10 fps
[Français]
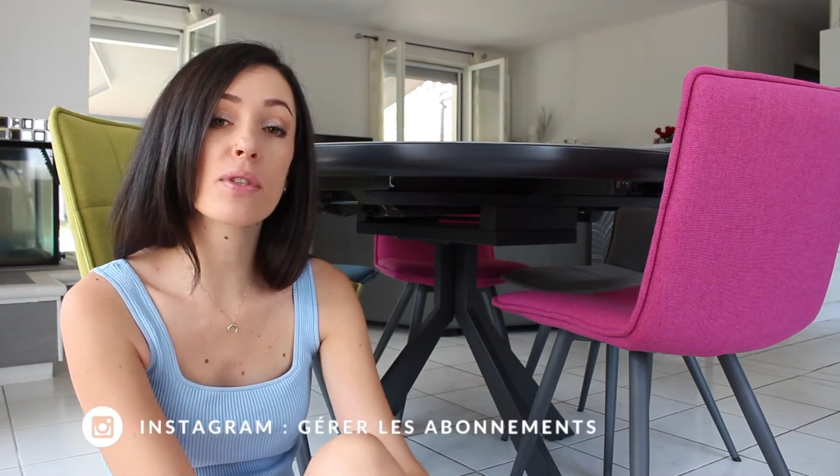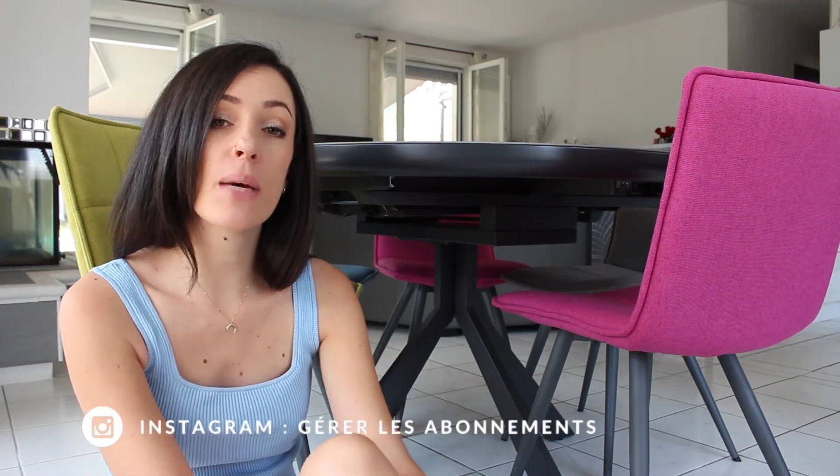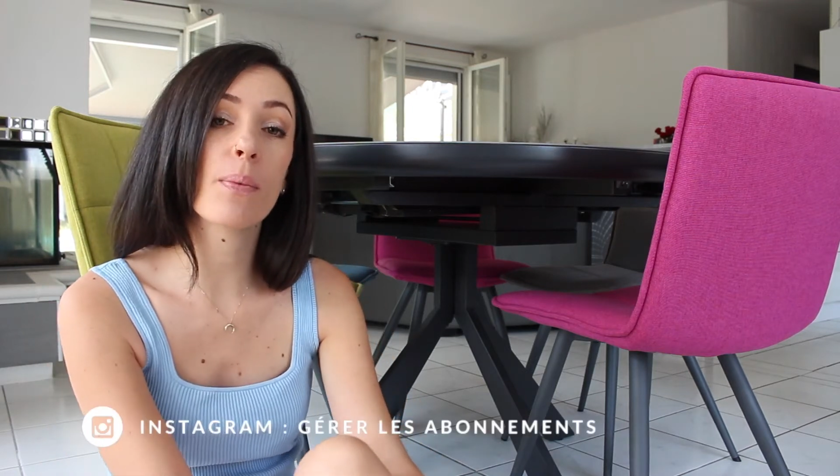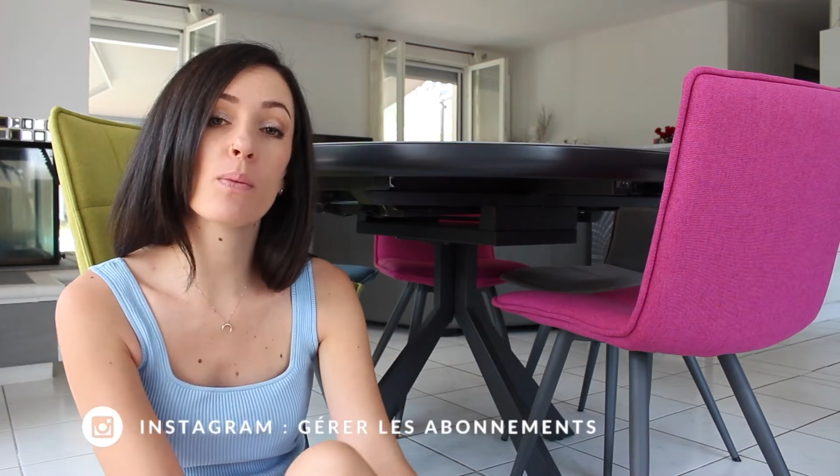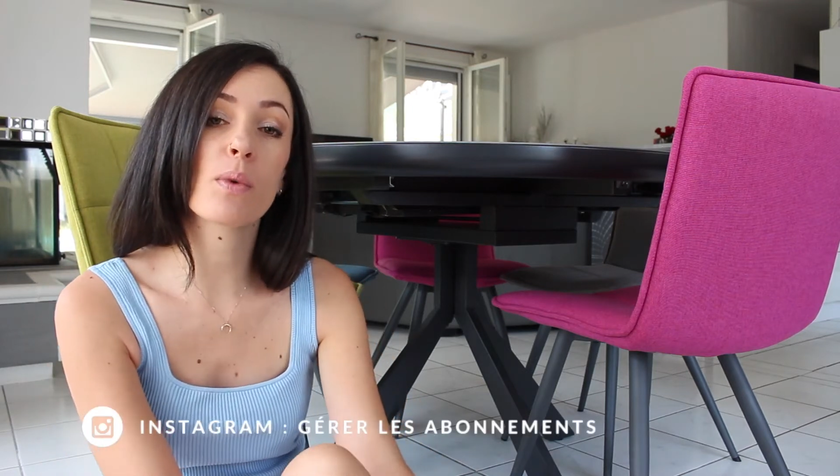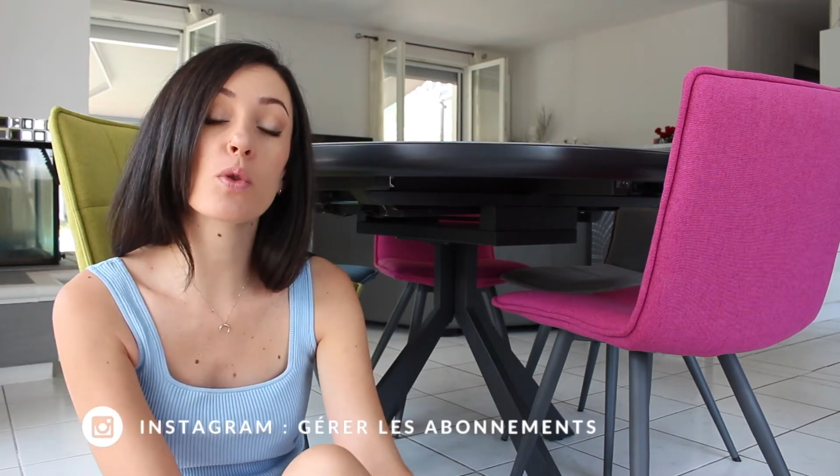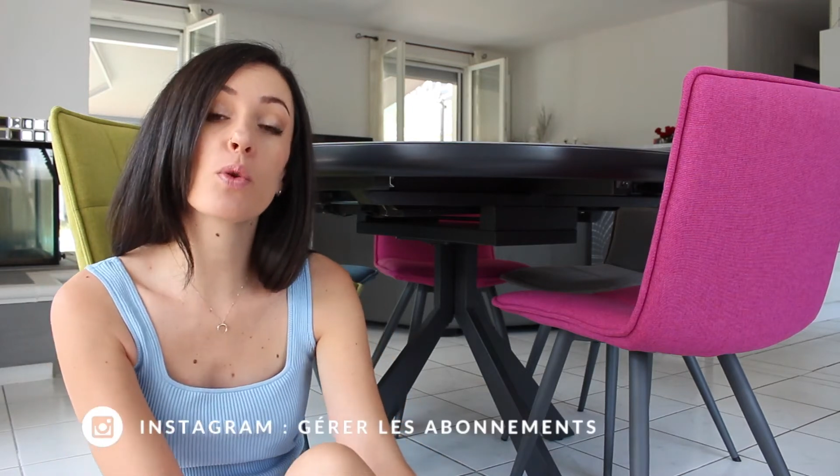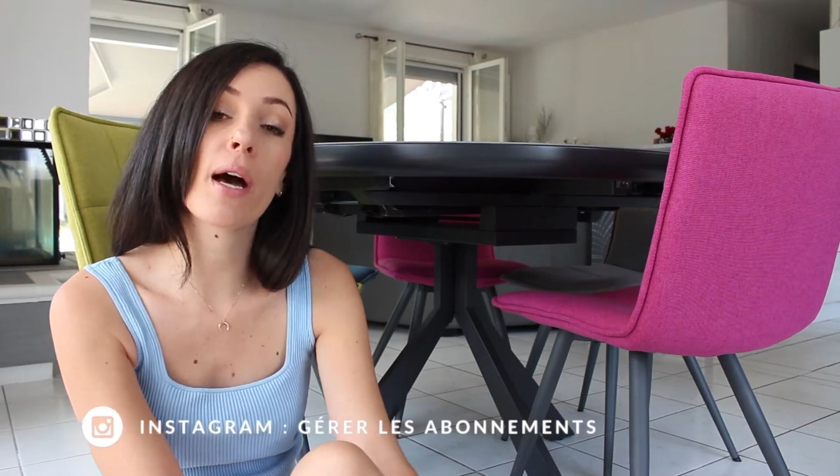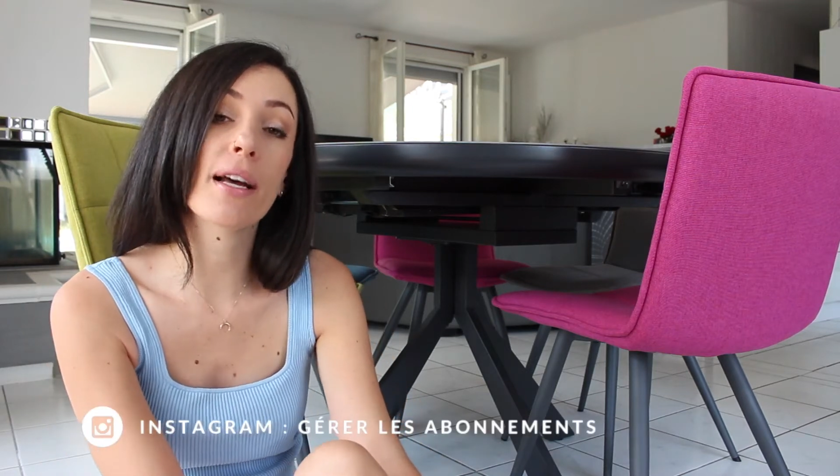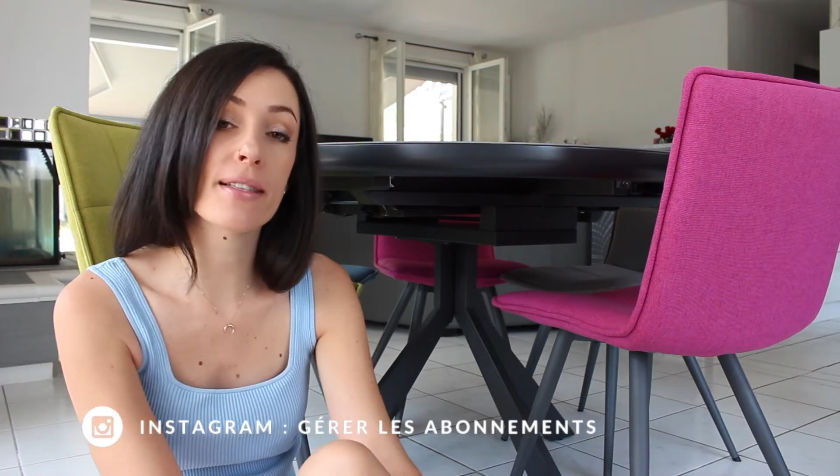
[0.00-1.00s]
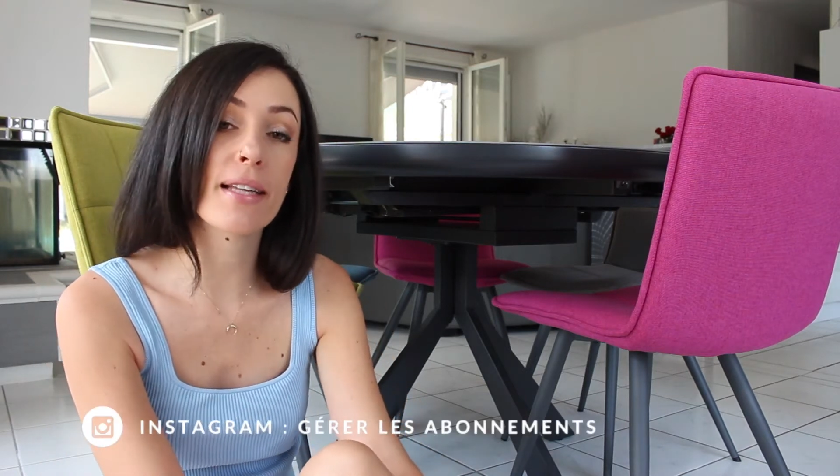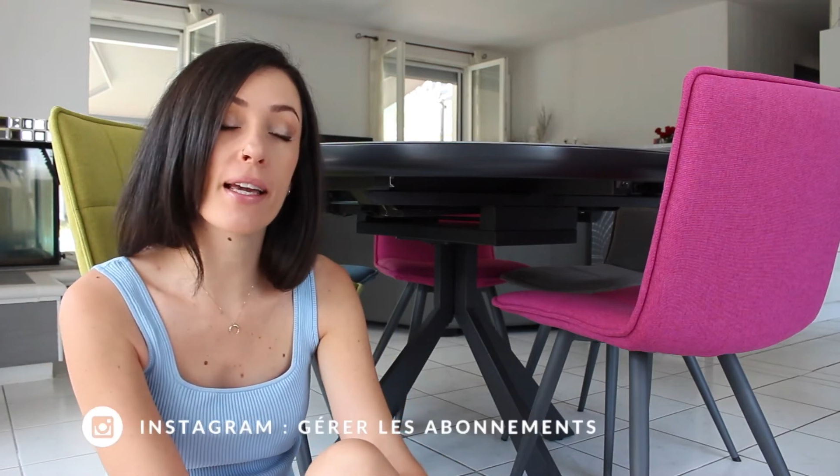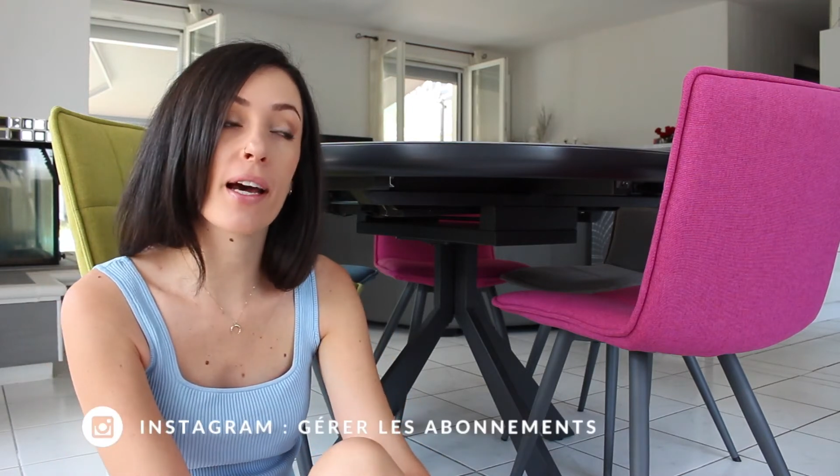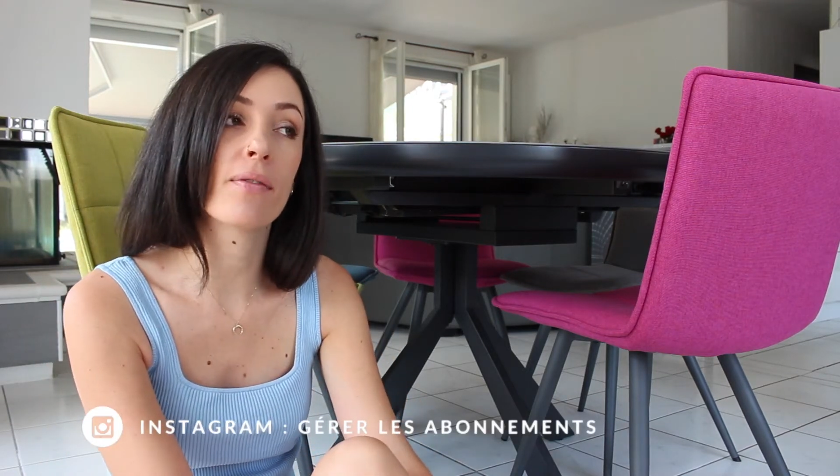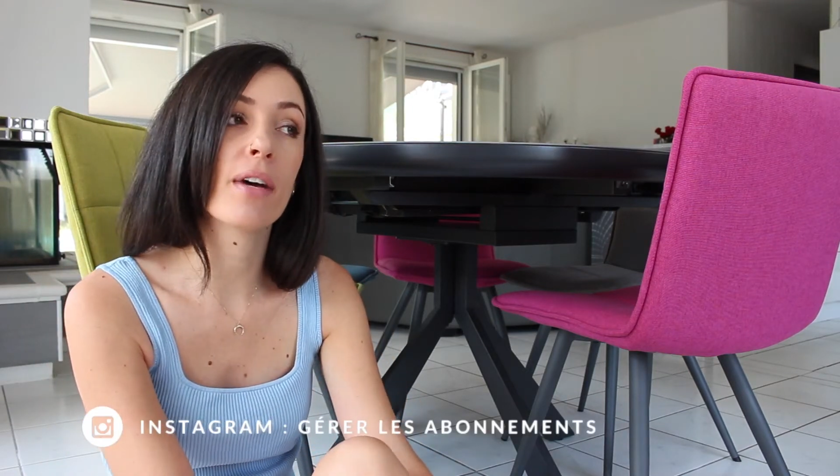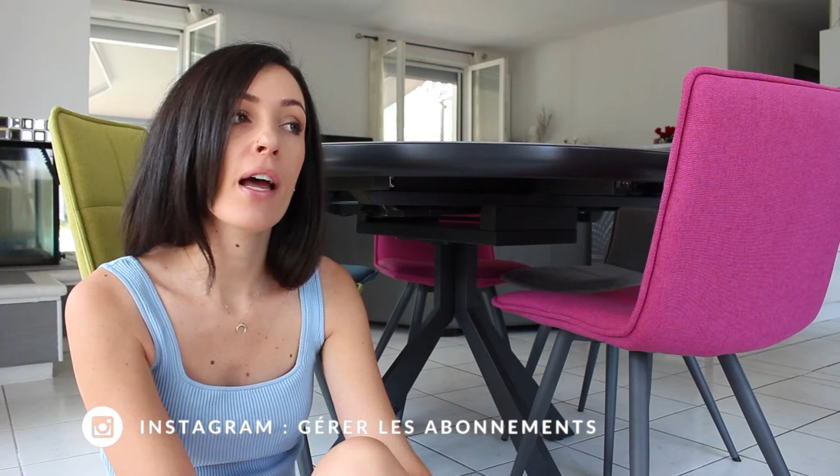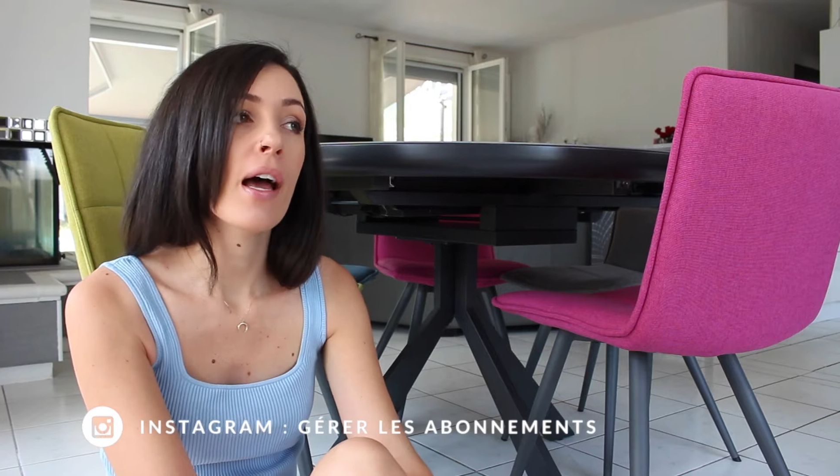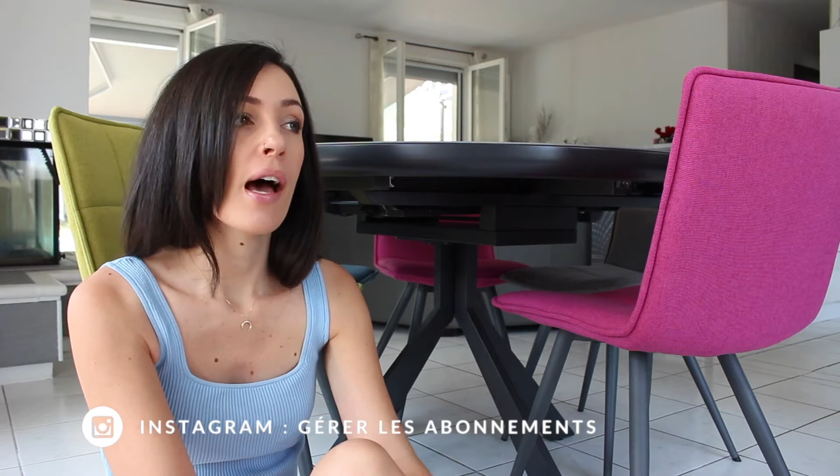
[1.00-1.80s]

vos abonnements sur Instagram.